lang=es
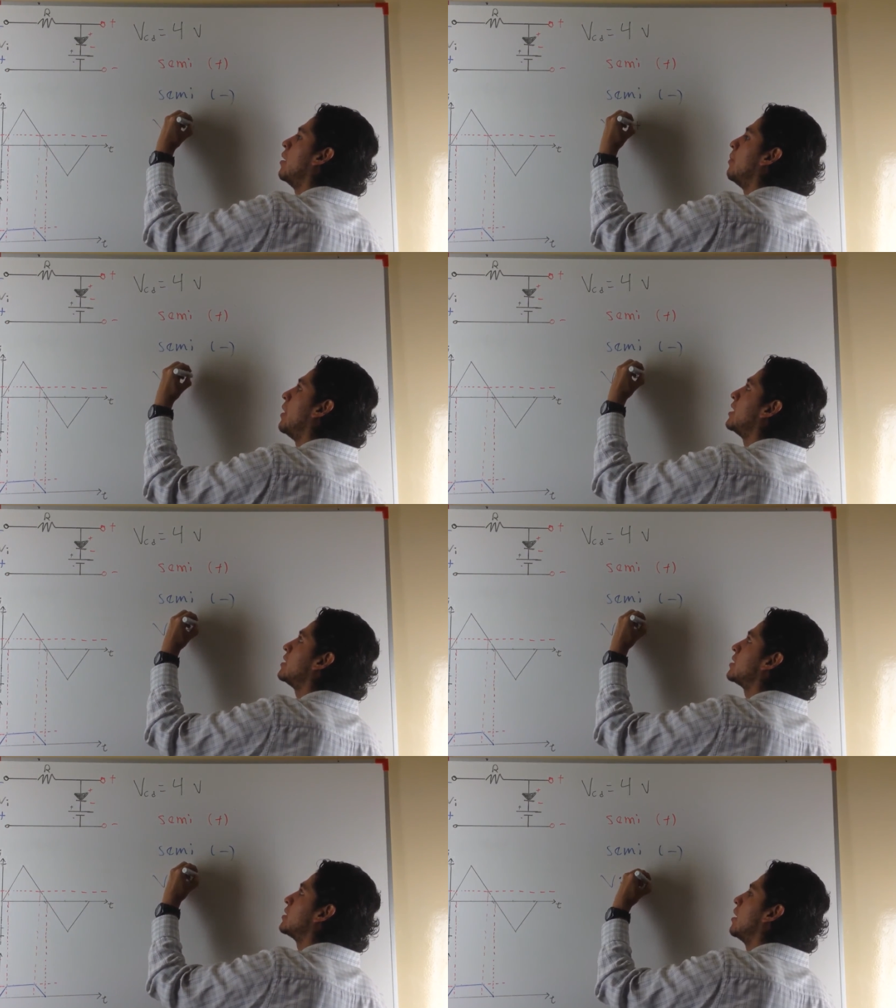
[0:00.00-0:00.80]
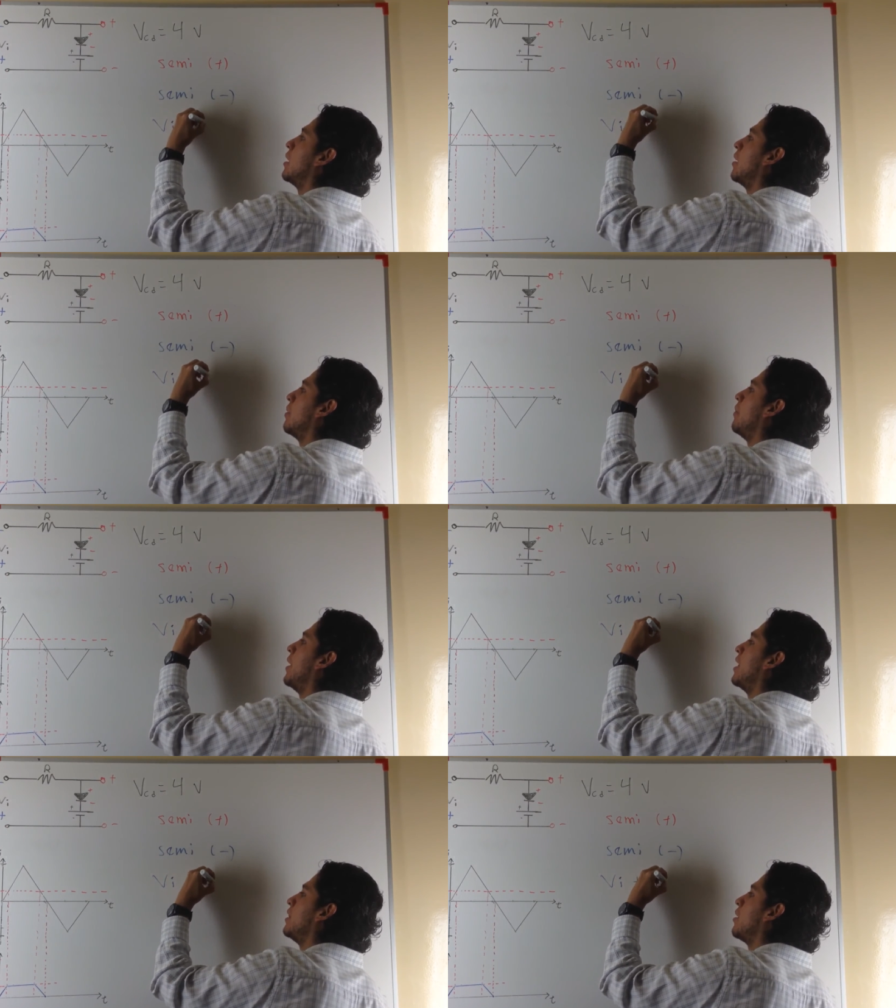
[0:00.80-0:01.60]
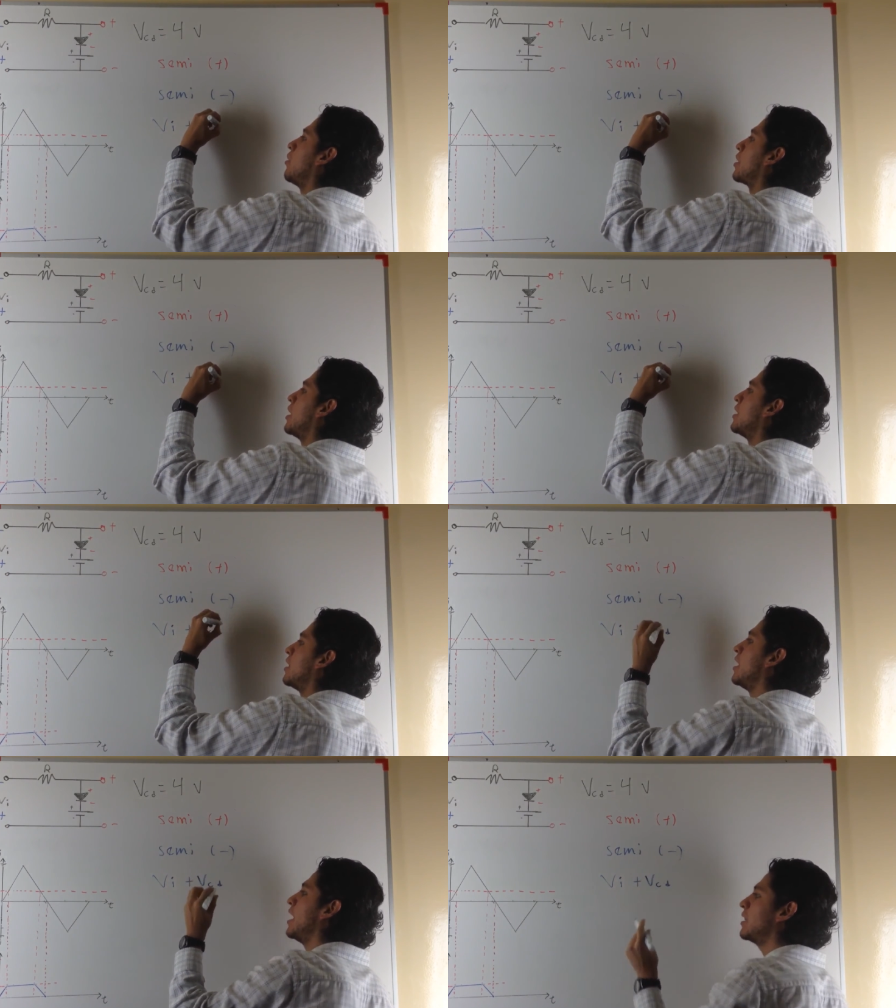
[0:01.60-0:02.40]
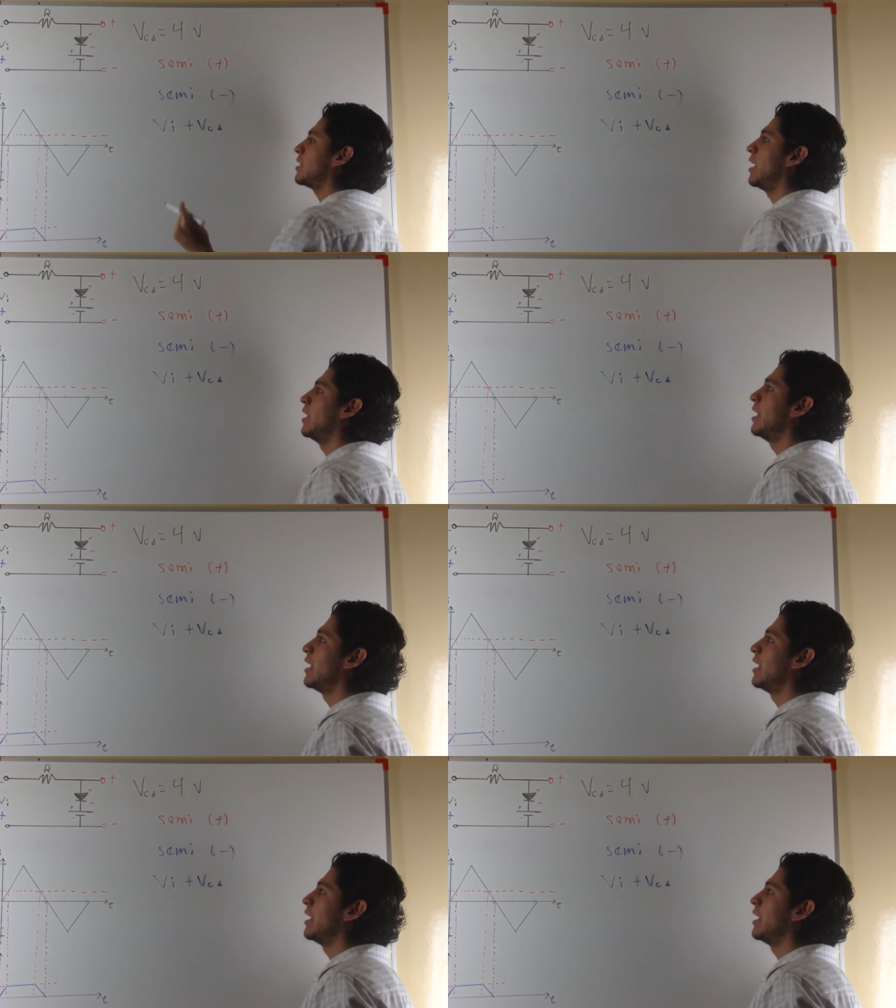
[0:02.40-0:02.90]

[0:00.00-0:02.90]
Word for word: más B de corriente directa.